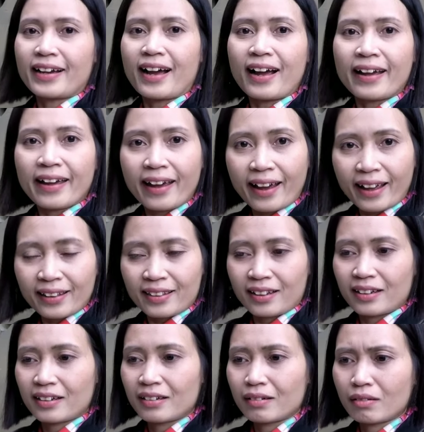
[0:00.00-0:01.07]
saya kaget
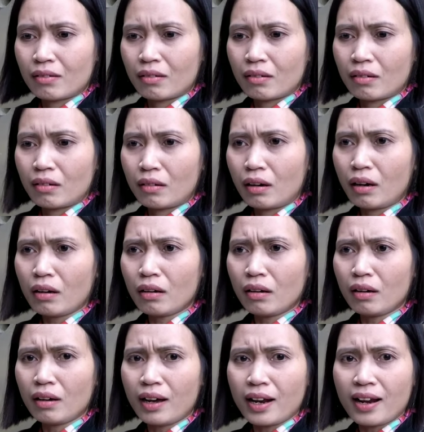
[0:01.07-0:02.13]
oh,
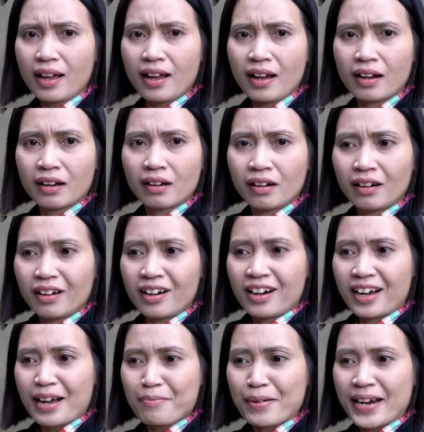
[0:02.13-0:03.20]
enggak lah
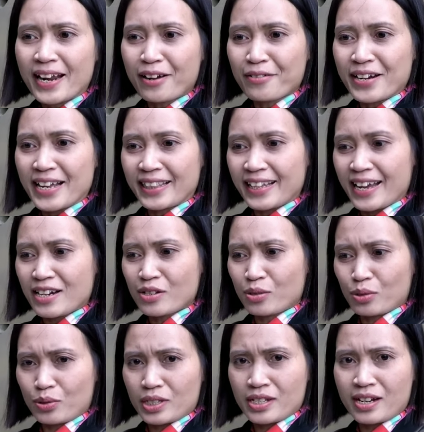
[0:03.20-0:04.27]
ngapain aku netain
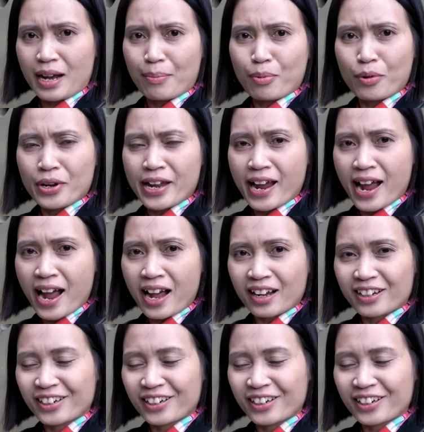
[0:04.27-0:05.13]
susu aja nggak punya